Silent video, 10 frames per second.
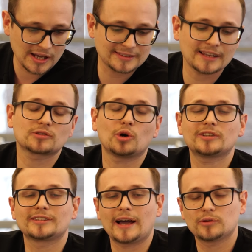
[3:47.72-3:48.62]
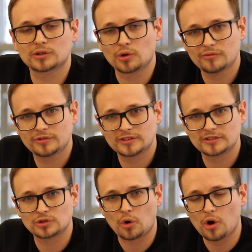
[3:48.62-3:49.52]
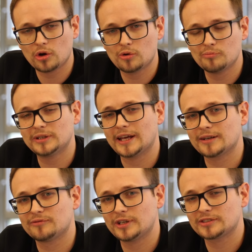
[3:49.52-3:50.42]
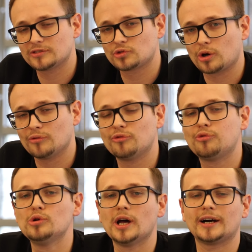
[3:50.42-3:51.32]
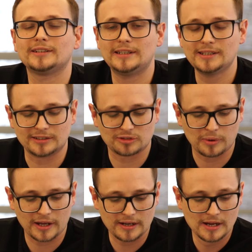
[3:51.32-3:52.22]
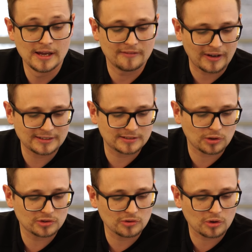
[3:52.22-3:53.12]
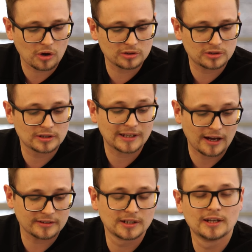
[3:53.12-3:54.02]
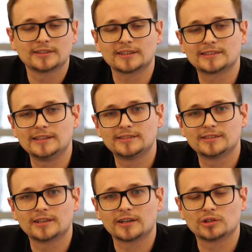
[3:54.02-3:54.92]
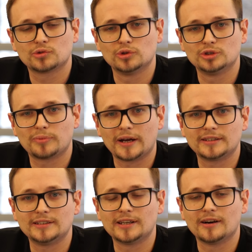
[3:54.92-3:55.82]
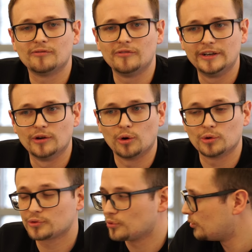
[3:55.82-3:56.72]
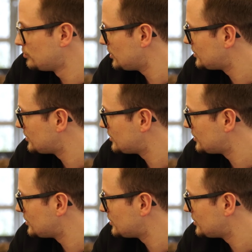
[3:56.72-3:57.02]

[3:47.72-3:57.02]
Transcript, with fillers: Das kostet 349 Euro mit einem 14 Zoll Full HD Display. Was es sonst noch kann, das lest ihr dann natürlich bei Giga Windows. Und